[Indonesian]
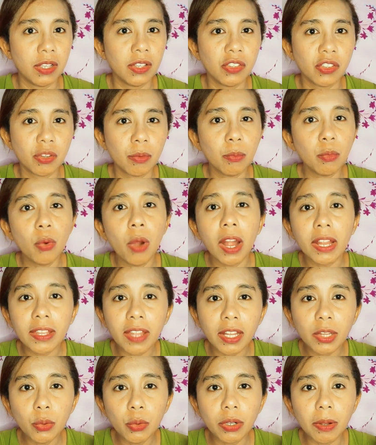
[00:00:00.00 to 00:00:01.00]

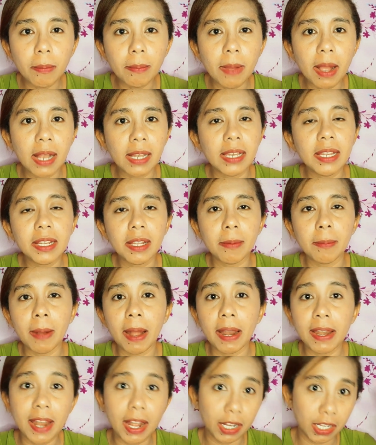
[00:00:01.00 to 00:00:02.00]
Semuanya itu kembali
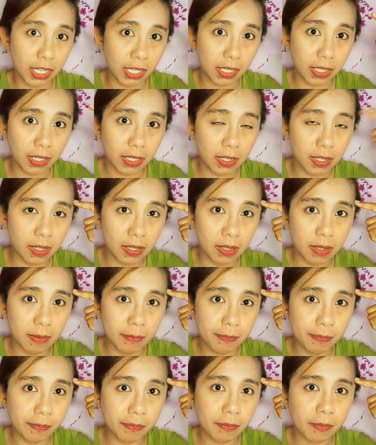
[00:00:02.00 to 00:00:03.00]
kepada
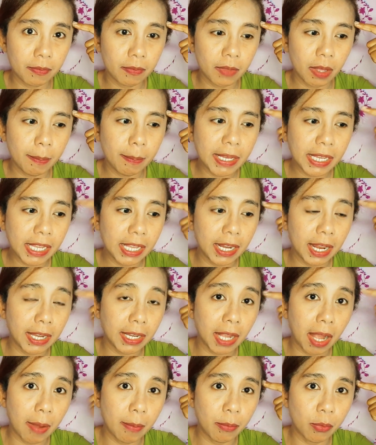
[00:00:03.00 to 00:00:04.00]
um,
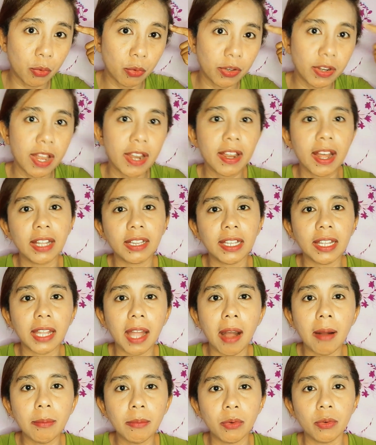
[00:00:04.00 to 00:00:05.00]
pikiran kamu dan hati
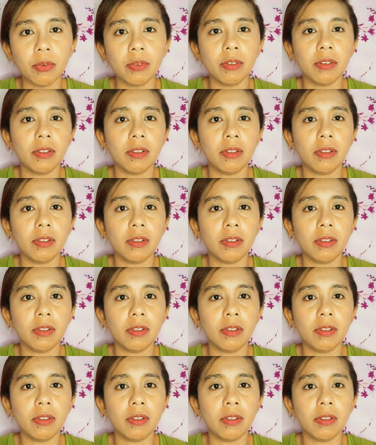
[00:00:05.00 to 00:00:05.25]
kamu.